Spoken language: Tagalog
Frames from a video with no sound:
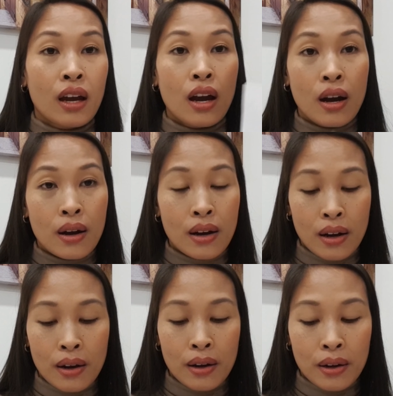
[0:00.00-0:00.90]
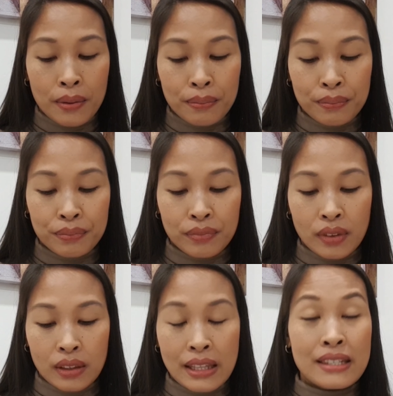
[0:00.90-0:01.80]
um,
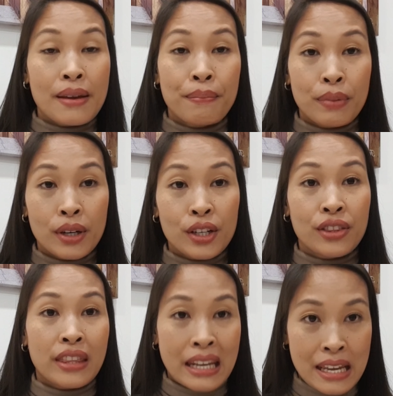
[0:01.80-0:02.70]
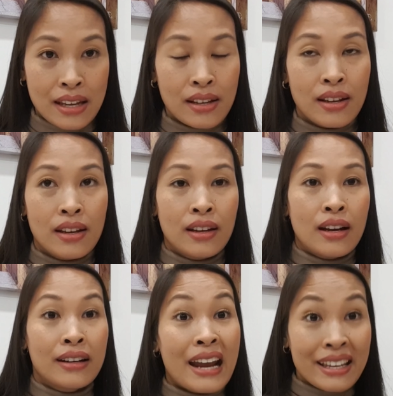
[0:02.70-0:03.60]
December
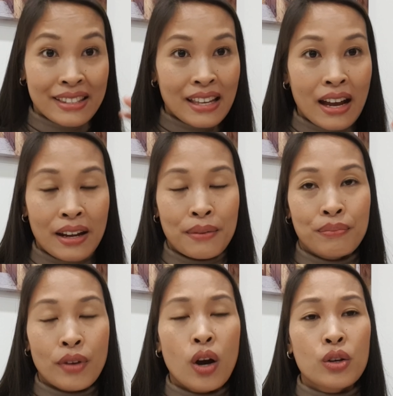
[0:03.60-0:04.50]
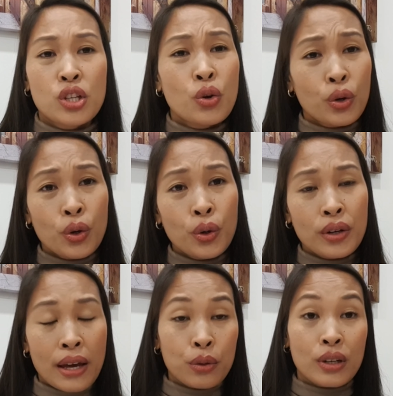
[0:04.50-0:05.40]
3, night time. Oh, siguro
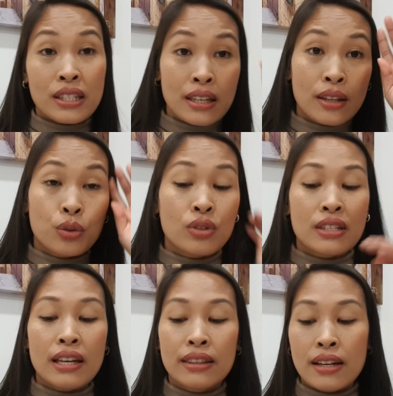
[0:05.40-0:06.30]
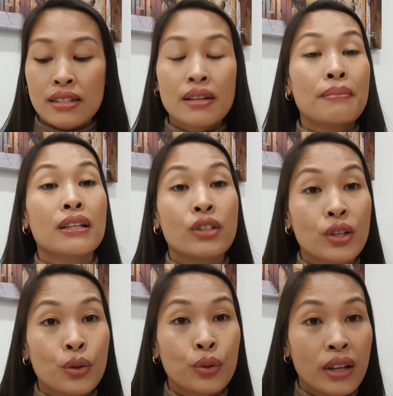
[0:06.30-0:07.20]
na ano kasi nandun sa address ng
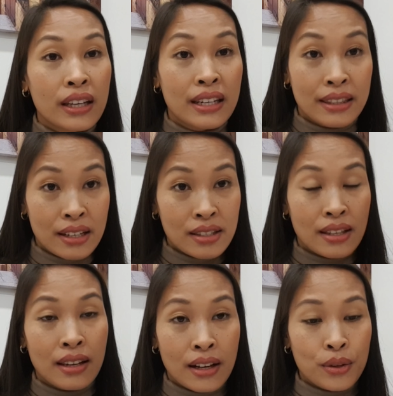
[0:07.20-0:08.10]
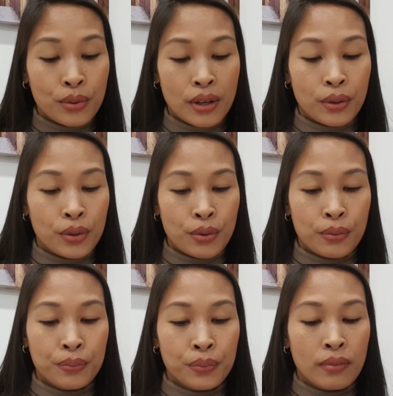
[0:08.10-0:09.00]
mother-in-law ko na in-address talaga yung ano,
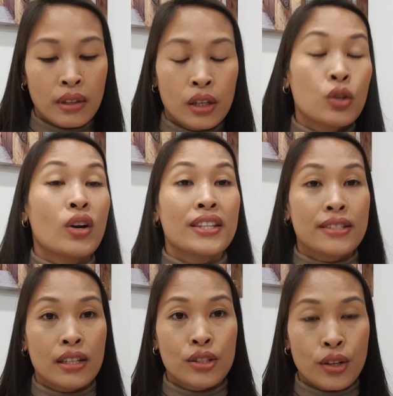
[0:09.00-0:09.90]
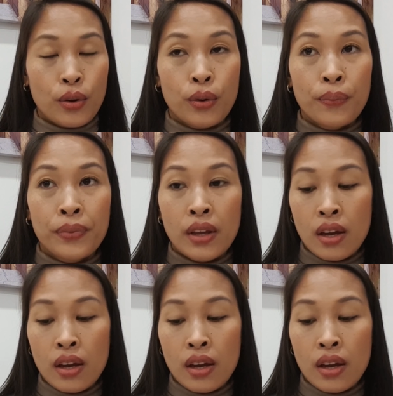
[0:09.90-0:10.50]
yung yung AdSense ko.